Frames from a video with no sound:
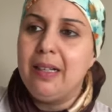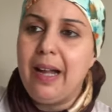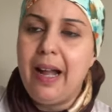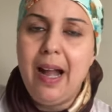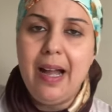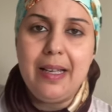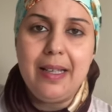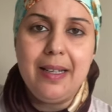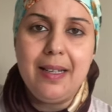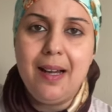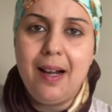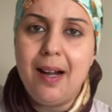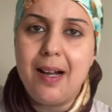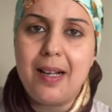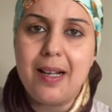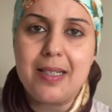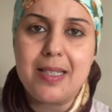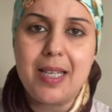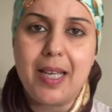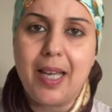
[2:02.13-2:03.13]
عائله
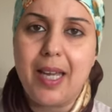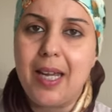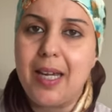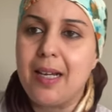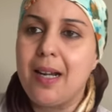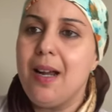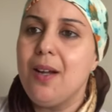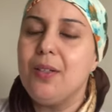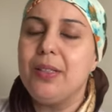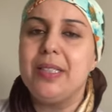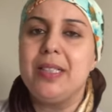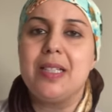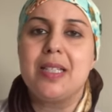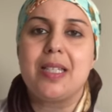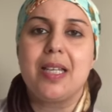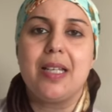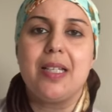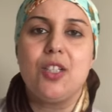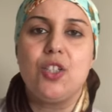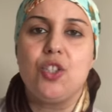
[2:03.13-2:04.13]
هكا صغيره
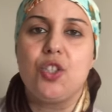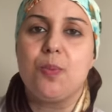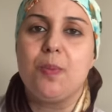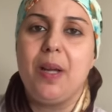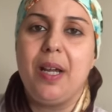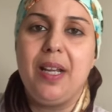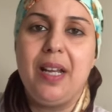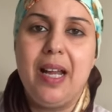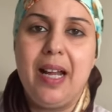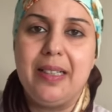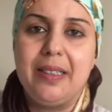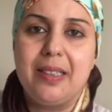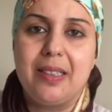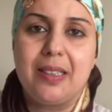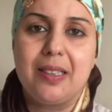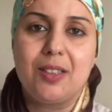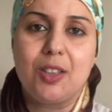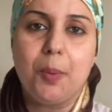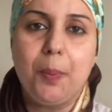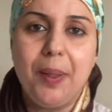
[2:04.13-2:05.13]
الانسان يتجمع على هذيك
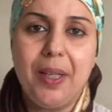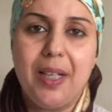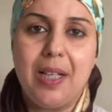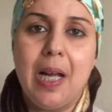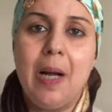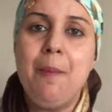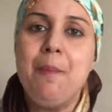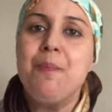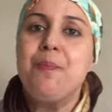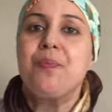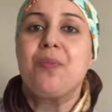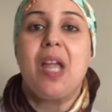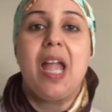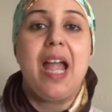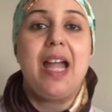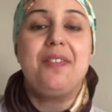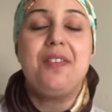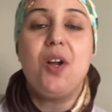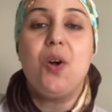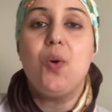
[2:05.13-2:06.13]
الطبيله
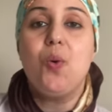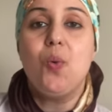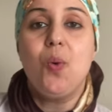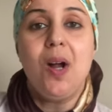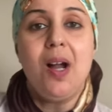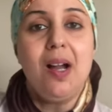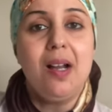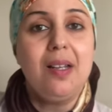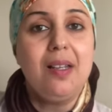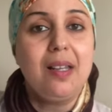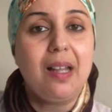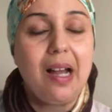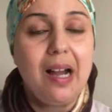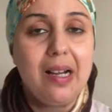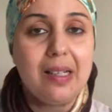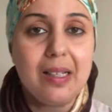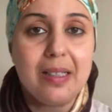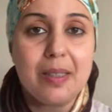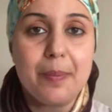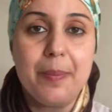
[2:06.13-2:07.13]
هذا هو
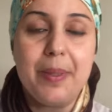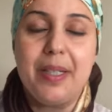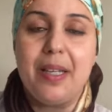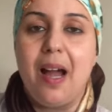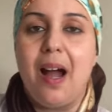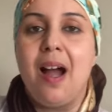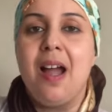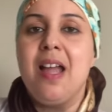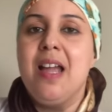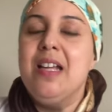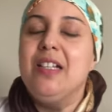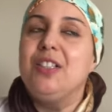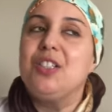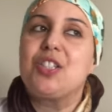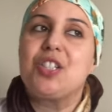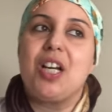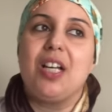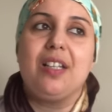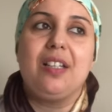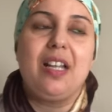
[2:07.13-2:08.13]
الغرض منها ان
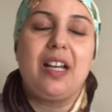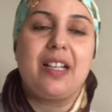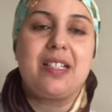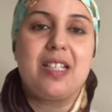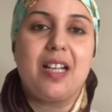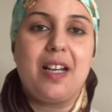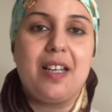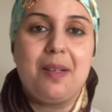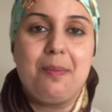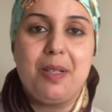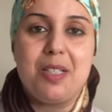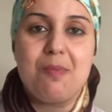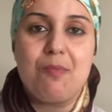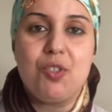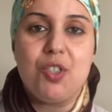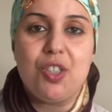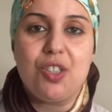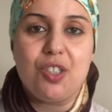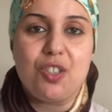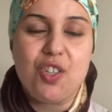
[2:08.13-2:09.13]
شاء الله اختي قريبه
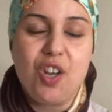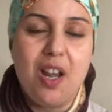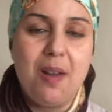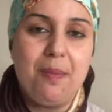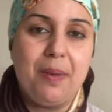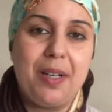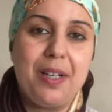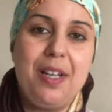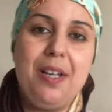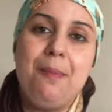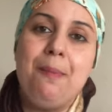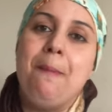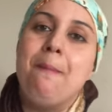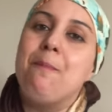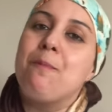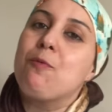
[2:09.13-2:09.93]
تمشي ترجع المغرب